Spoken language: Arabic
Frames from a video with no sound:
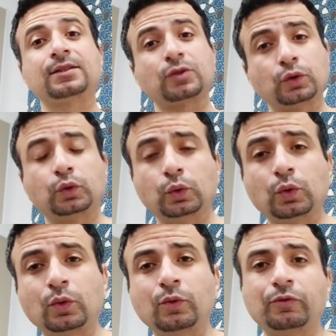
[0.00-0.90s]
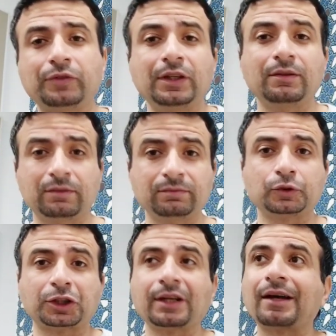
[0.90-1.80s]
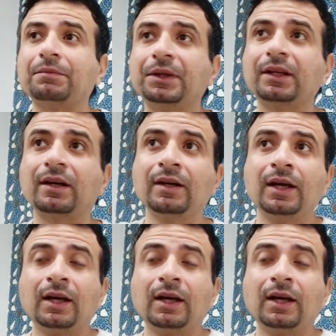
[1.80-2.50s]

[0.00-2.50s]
زوجته وفي مشكلة كبيرة